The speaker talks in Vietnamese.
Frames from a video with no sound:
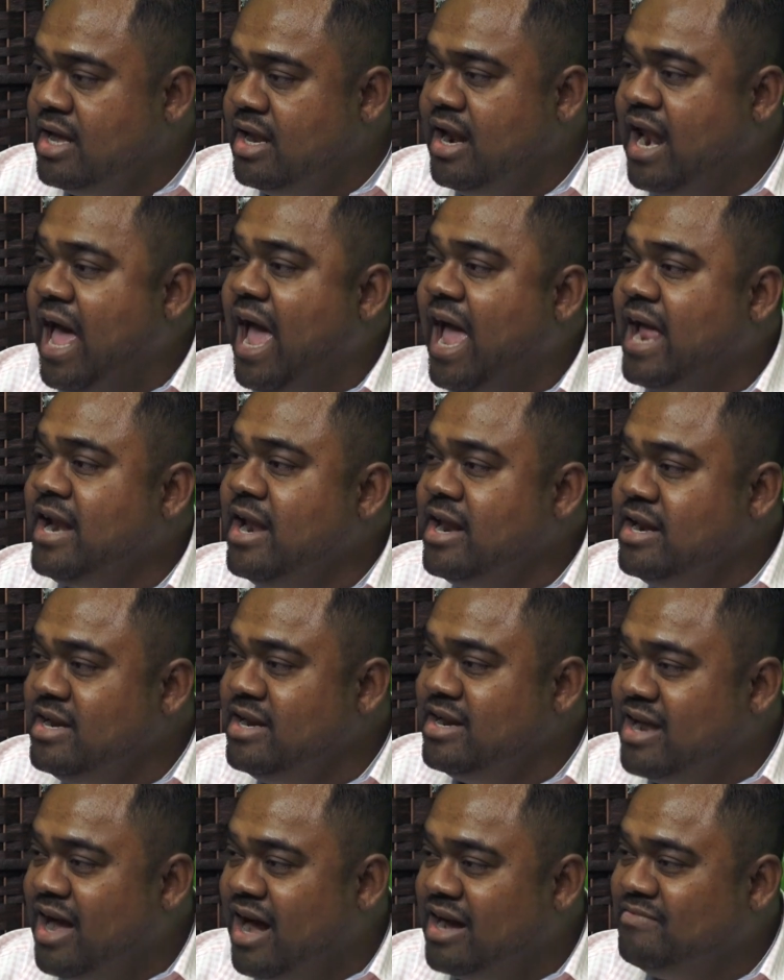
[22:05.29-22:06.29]
là an
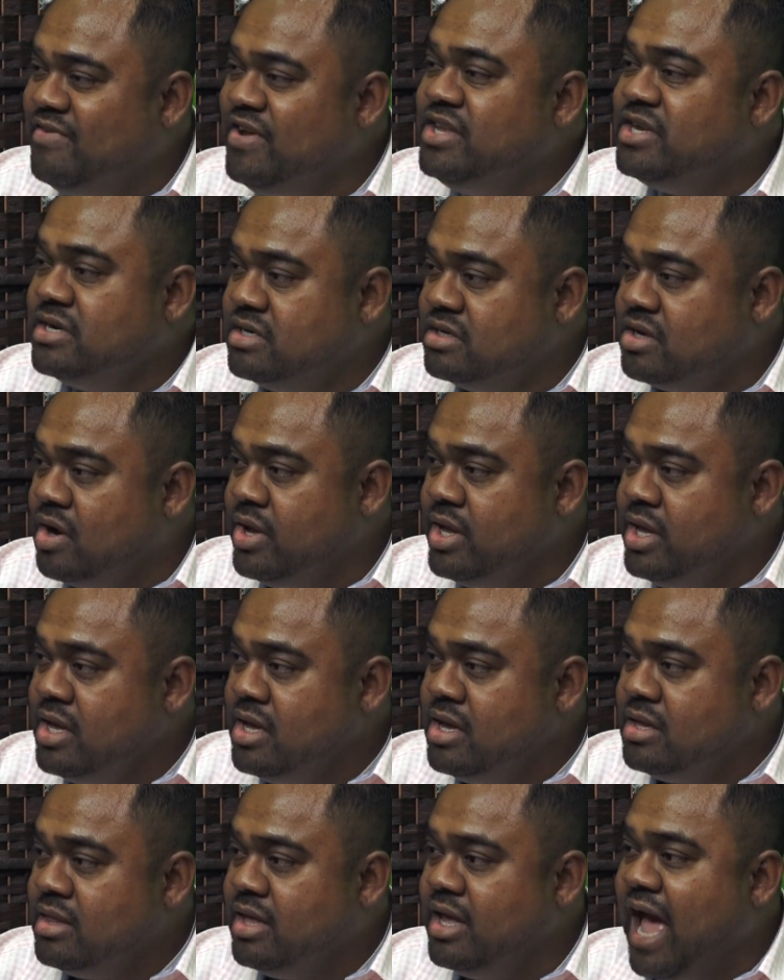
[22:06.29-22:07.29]
ninh ở phi trường thôi
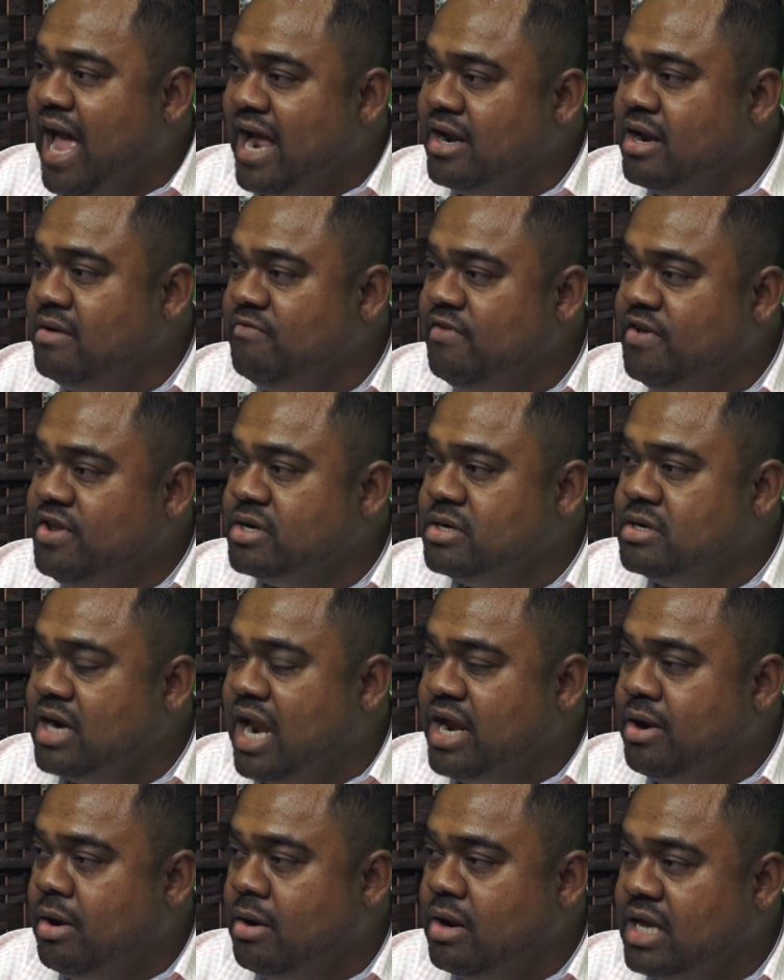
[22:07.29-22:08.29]
thì an ninh phi trường
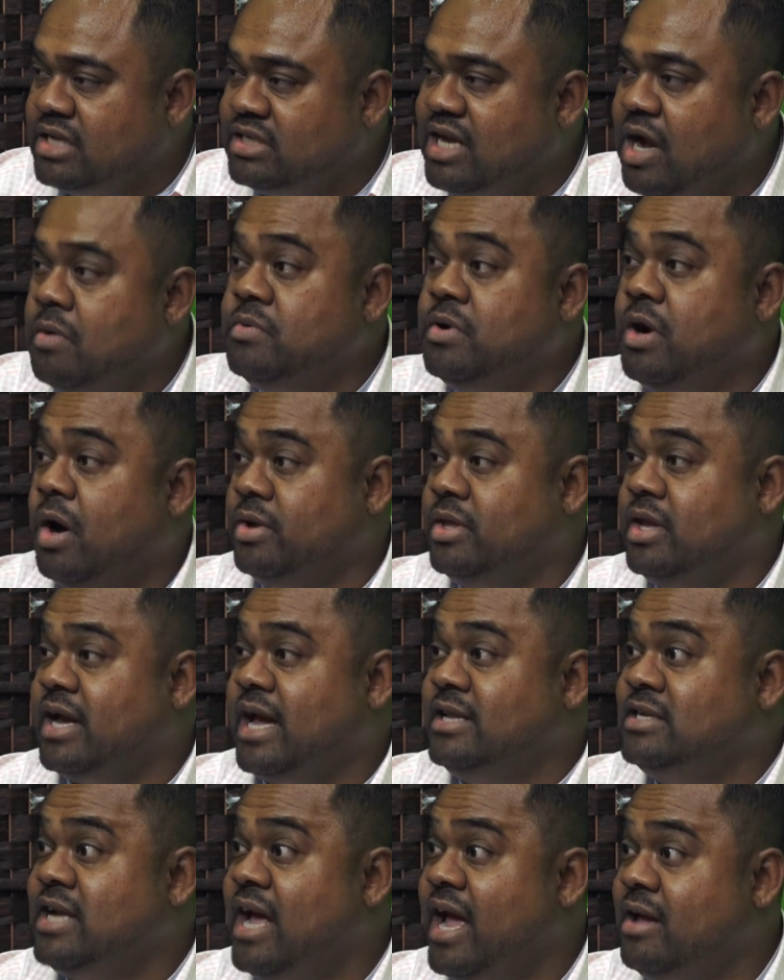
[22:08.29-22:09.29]
lại nói là sao không gọi cho
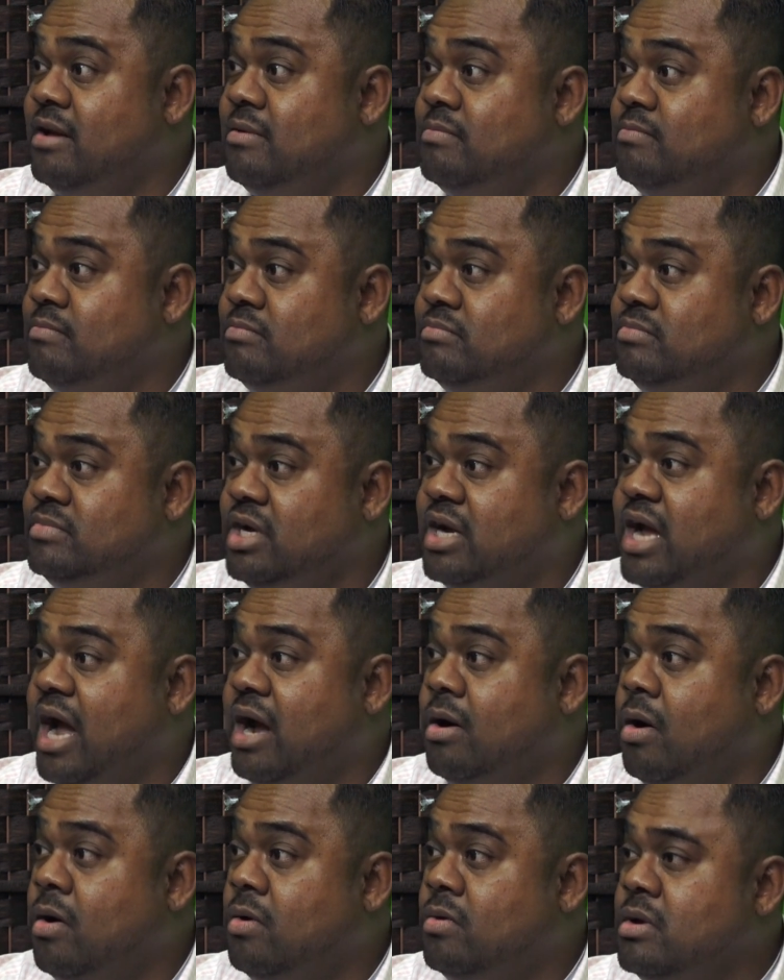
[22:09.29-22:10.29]
cảnh sát
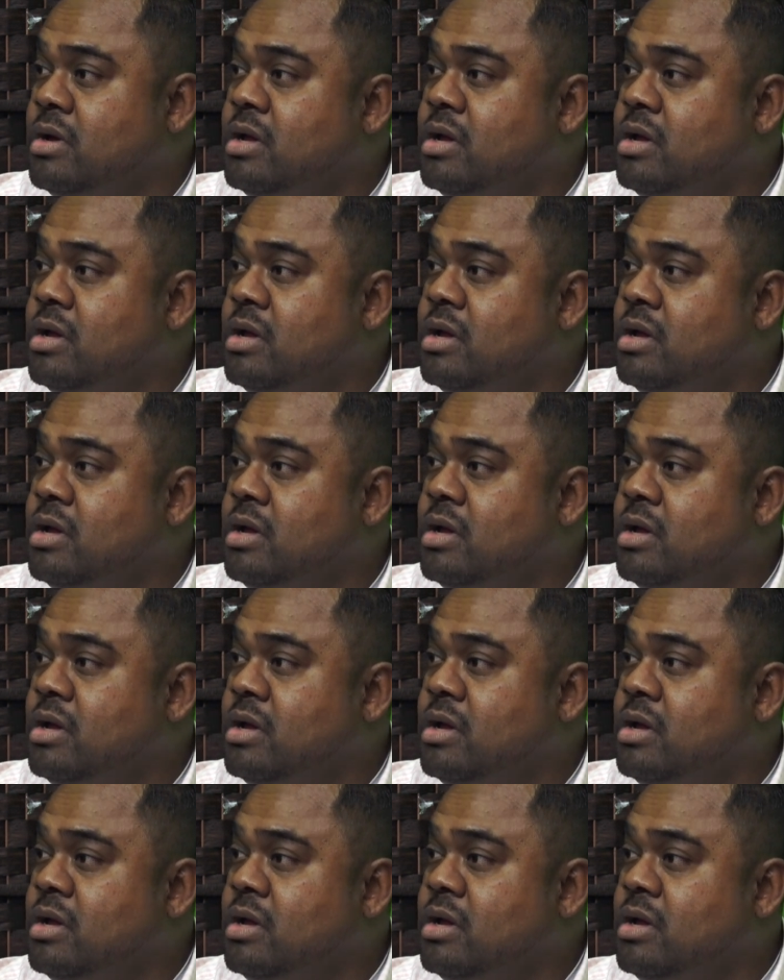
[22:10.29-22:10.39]
Chicago